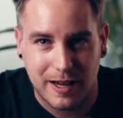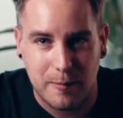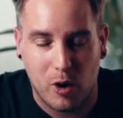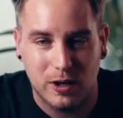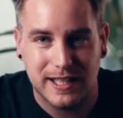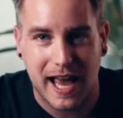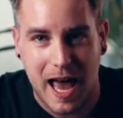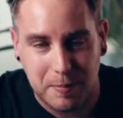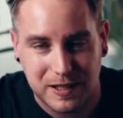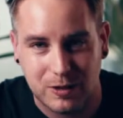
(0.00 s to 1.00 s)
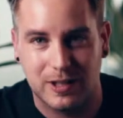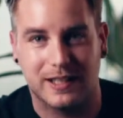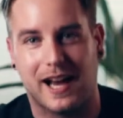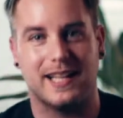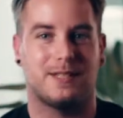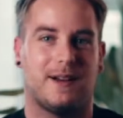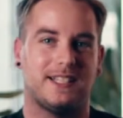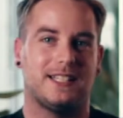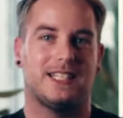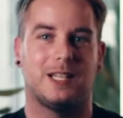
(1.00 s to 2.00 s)
Ähm, heute Episode
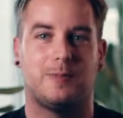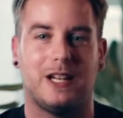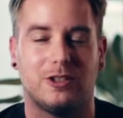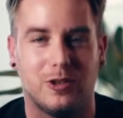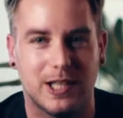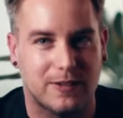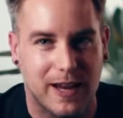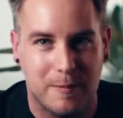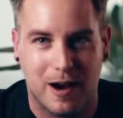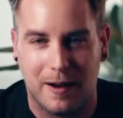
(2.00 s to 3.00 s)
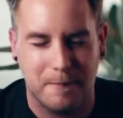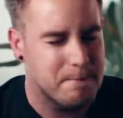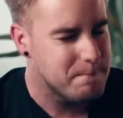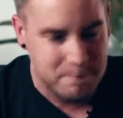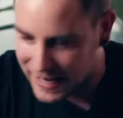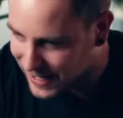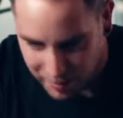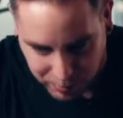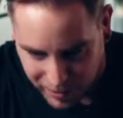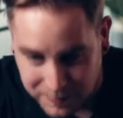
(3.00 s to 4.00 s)
23. Ich bin natürlich wie immer
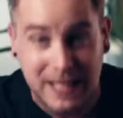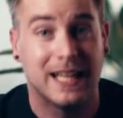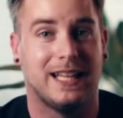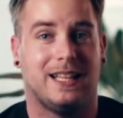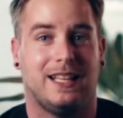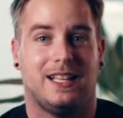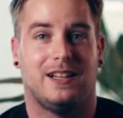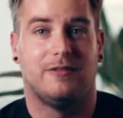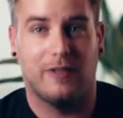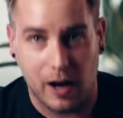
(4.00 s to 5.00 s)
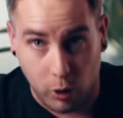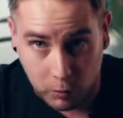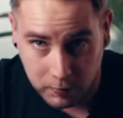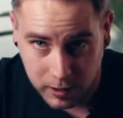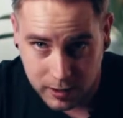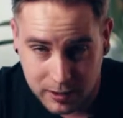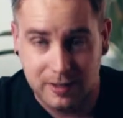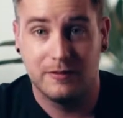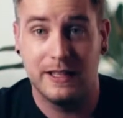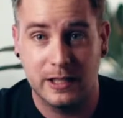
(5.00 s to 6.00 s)
mega pumped. Warum?
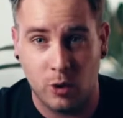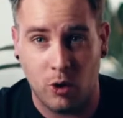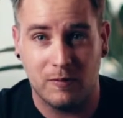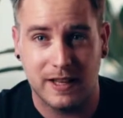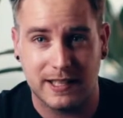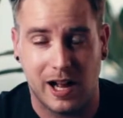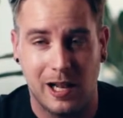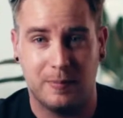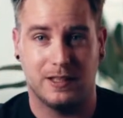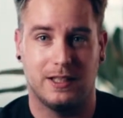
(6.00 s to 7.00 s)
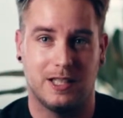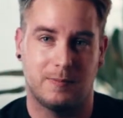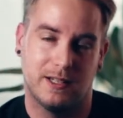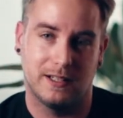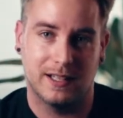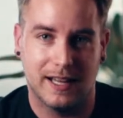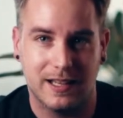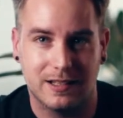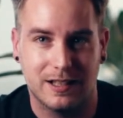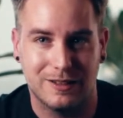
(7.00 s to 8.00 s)
Wieso, weshalb? Ich bin
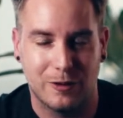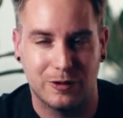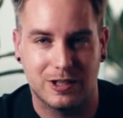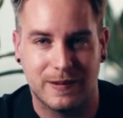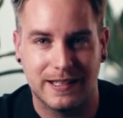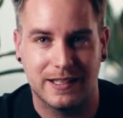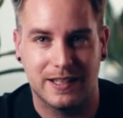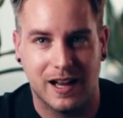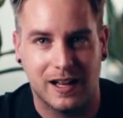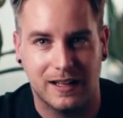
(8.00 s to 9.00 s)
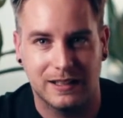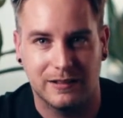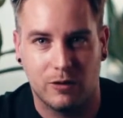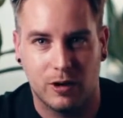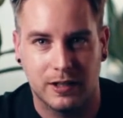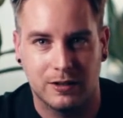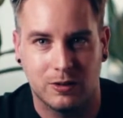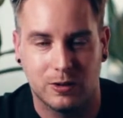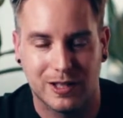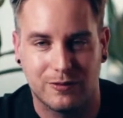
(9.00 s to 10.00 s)
gestern 29 Jahre alt geworden
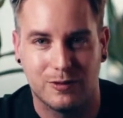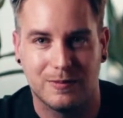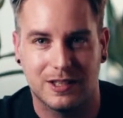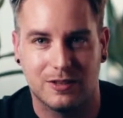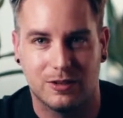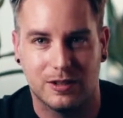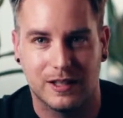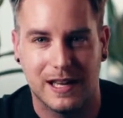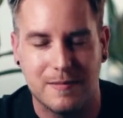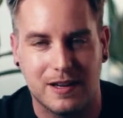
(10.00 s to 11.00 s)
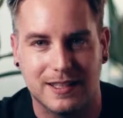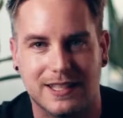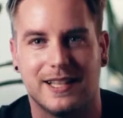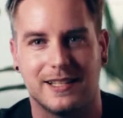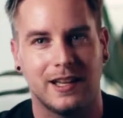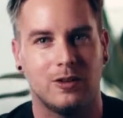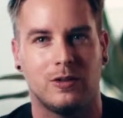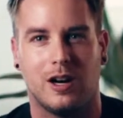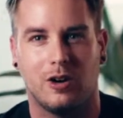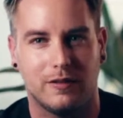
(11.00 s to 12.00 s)
und ich fühle mich noch immer sehr, sehr
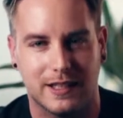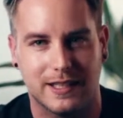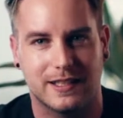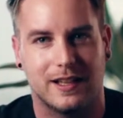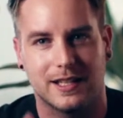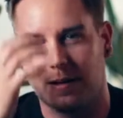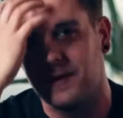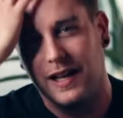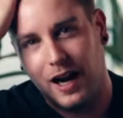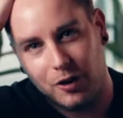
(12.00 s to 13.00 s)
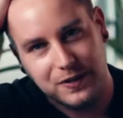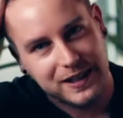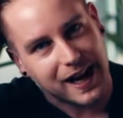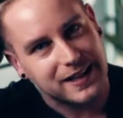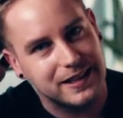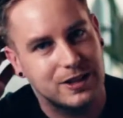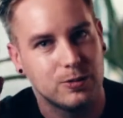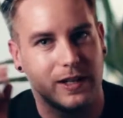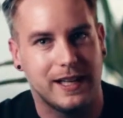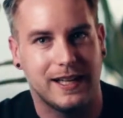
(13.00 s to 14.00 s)
jung, auch wenn ich jetzt langsam auf die 30
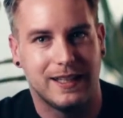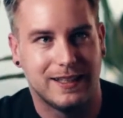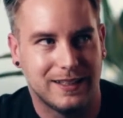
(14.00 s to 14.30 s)
zugehe